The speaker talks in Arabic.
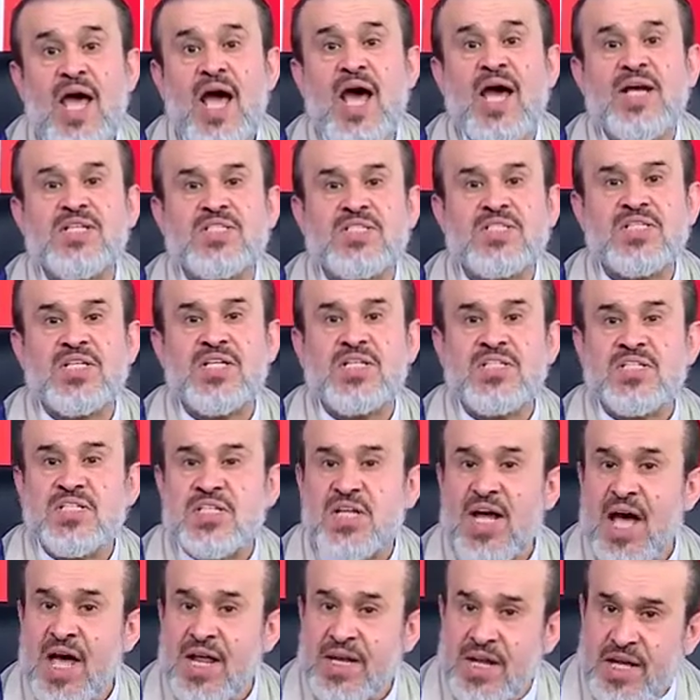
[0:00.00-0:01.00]

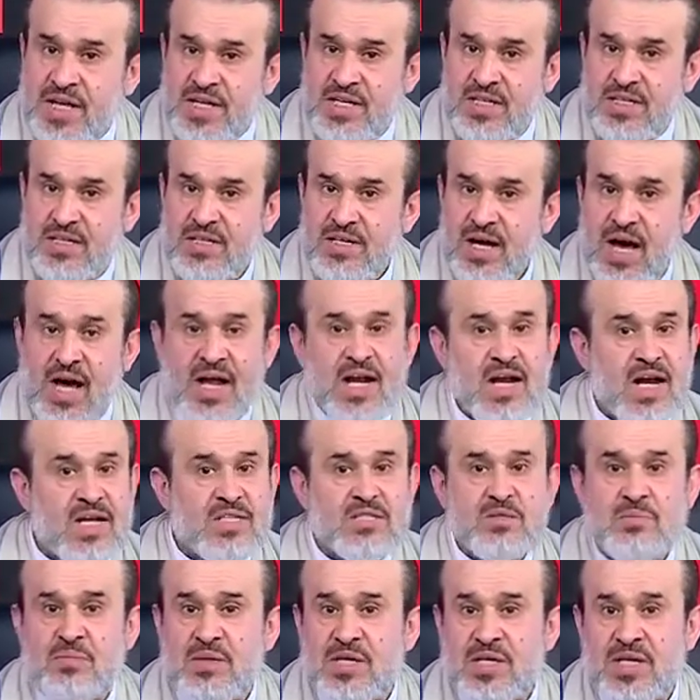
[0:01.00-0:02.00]
السيستاني
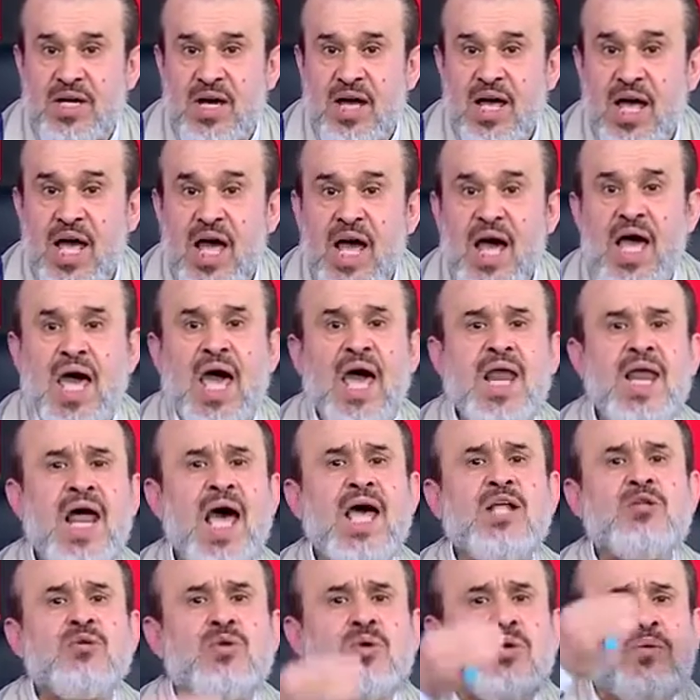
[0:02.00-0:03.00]
الرسمية
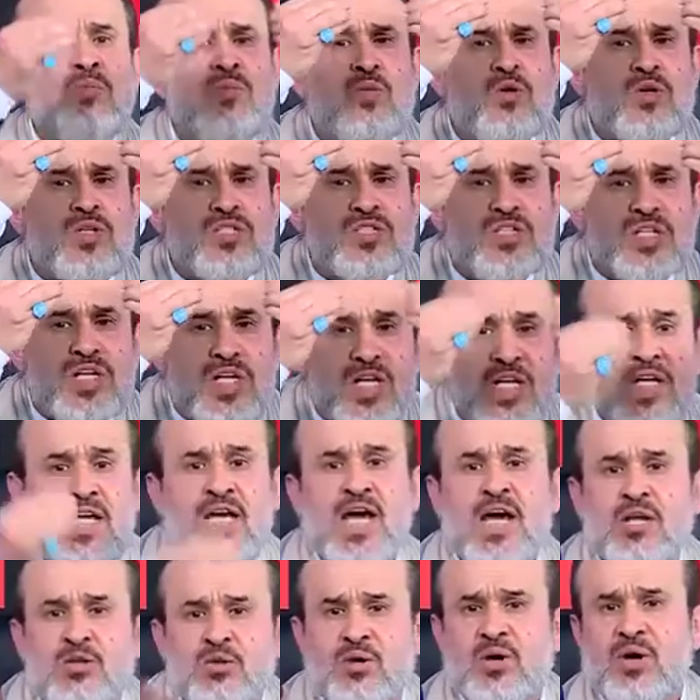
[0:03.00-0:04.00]
قناة
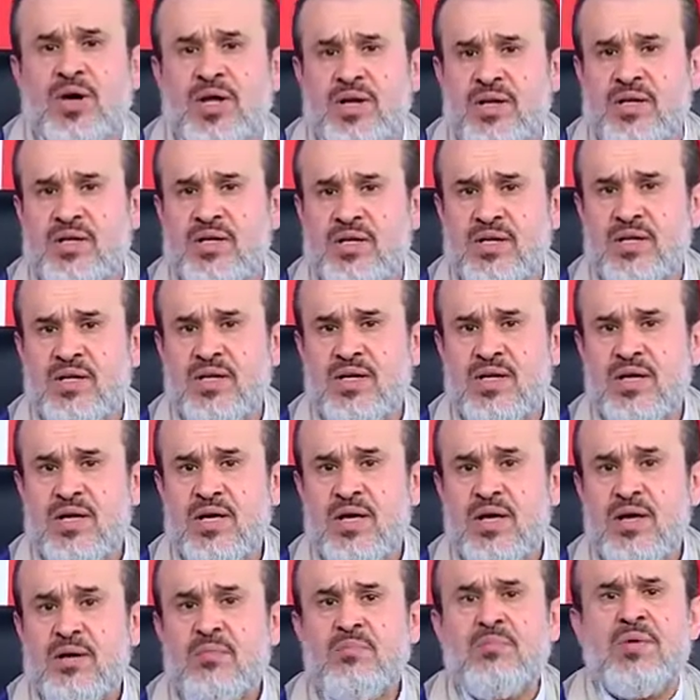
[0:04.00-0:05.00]
مرجئية
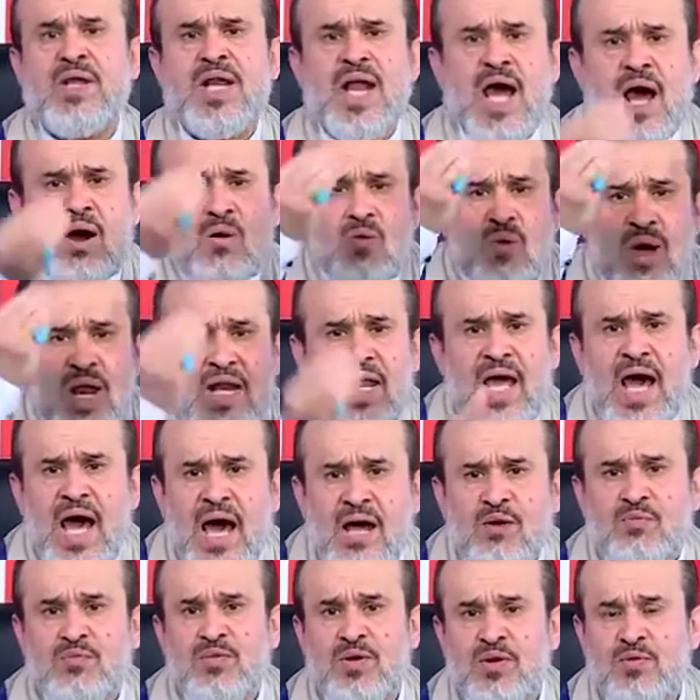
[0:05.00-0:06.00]
من أول
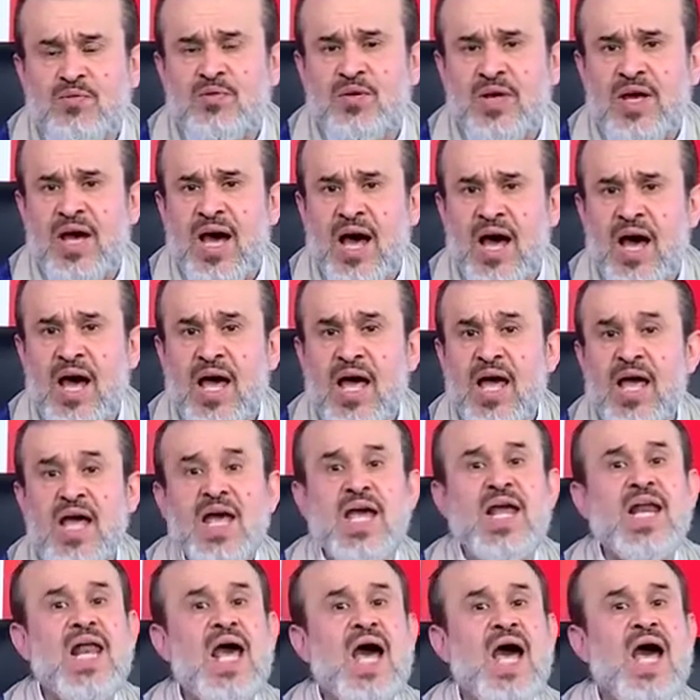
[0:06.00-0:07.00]
حرف فيها
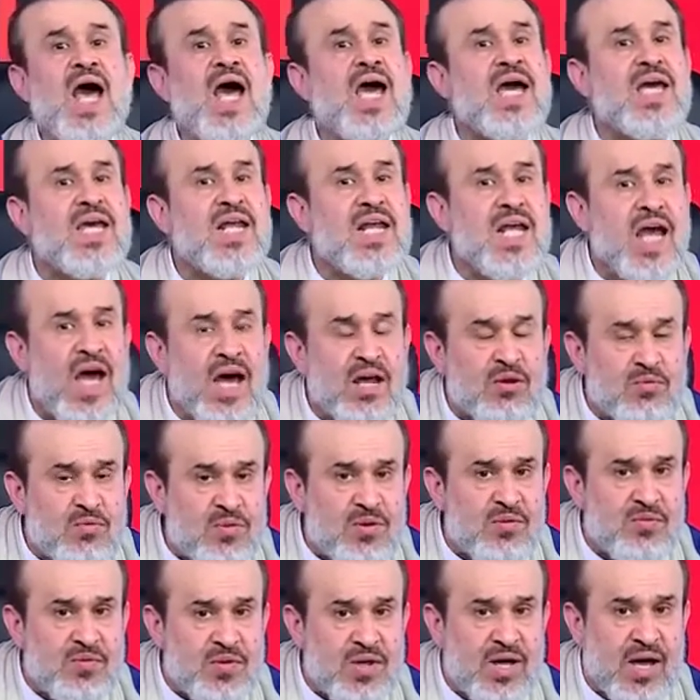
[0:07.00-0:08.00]
إلى آخر حرف
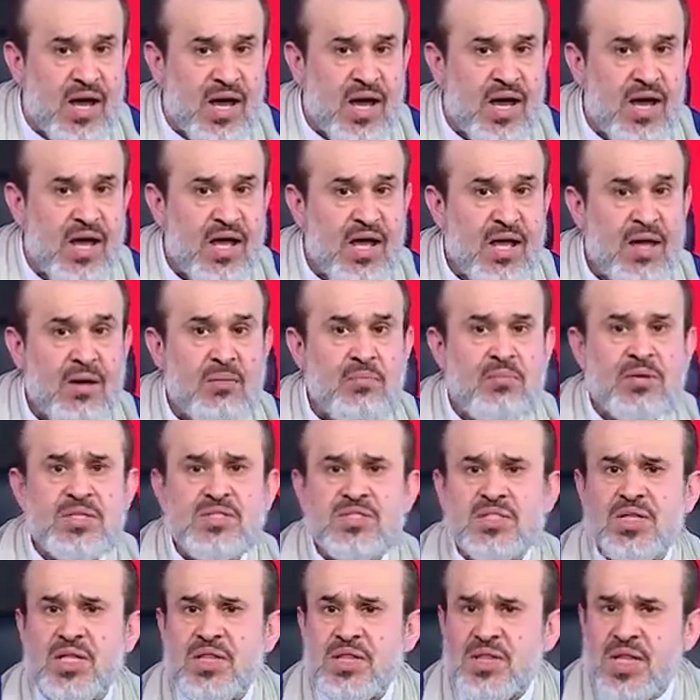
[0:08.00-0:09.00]
فيها
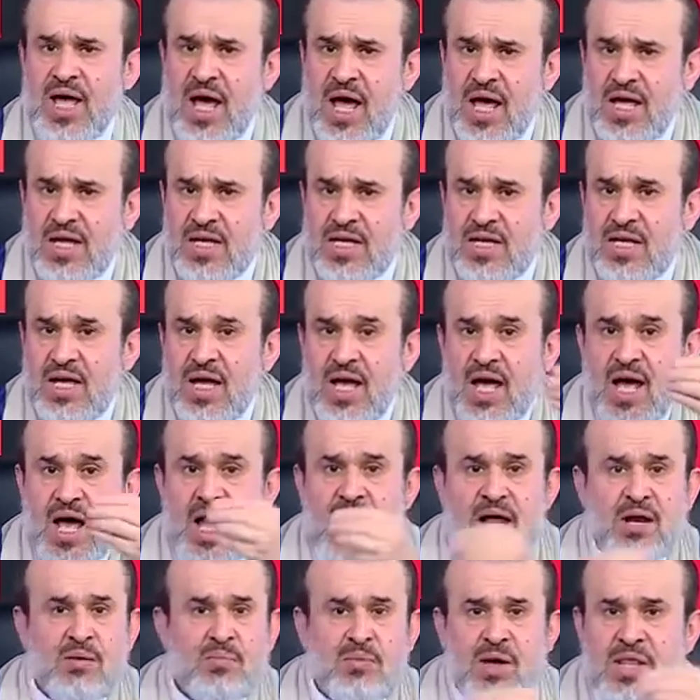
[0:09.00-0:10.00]
باستثناء
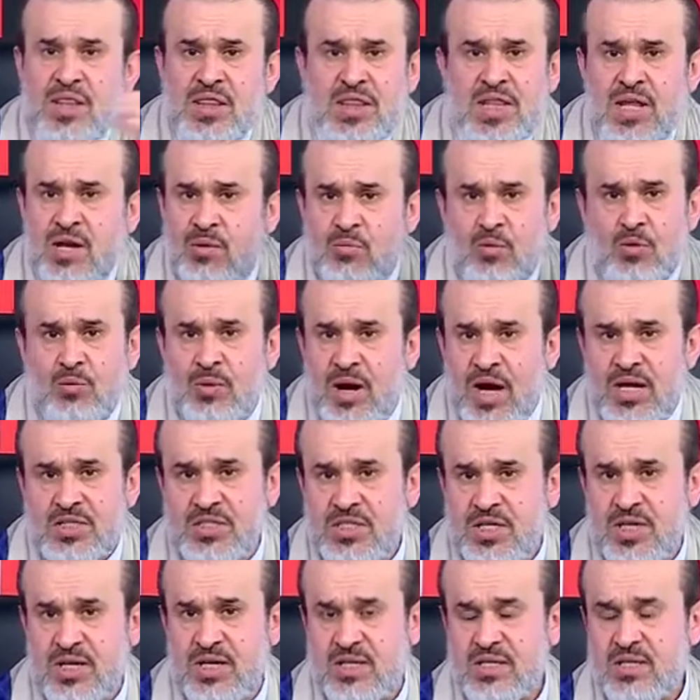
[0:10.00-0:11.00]
البث
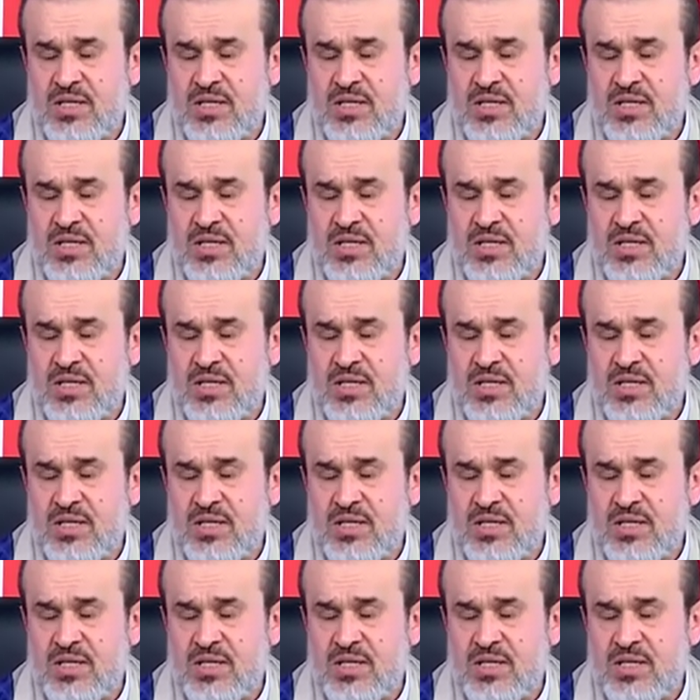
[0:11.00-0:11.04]
المباشر